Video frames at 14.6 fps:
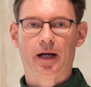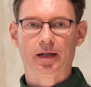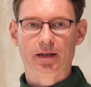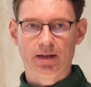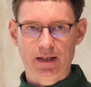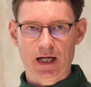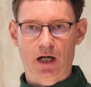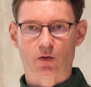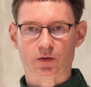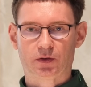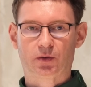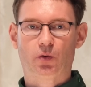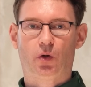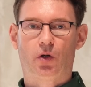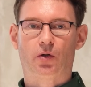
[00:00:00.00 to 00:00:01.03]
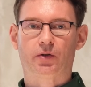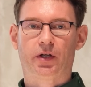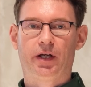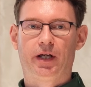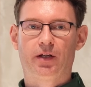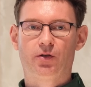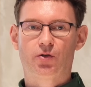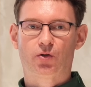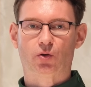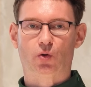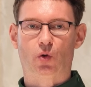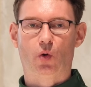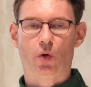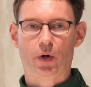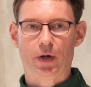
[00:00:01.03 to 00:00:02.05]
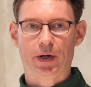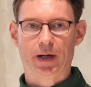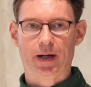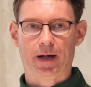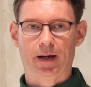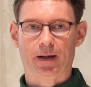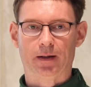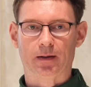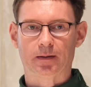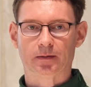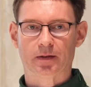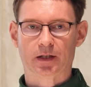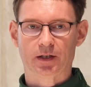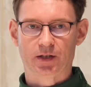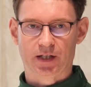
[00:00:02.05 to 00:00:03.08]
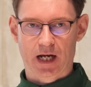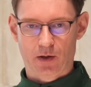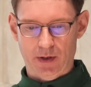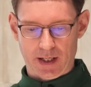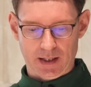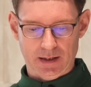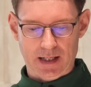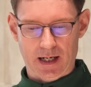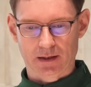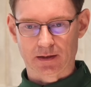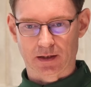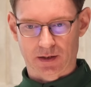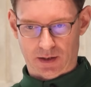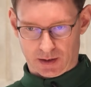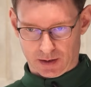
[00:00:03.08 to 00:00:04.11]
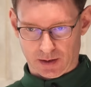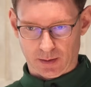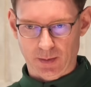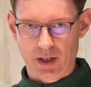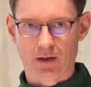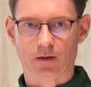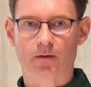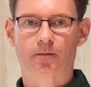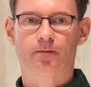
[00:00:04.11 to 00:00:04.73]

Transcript: 要做天主哦交给他的使命，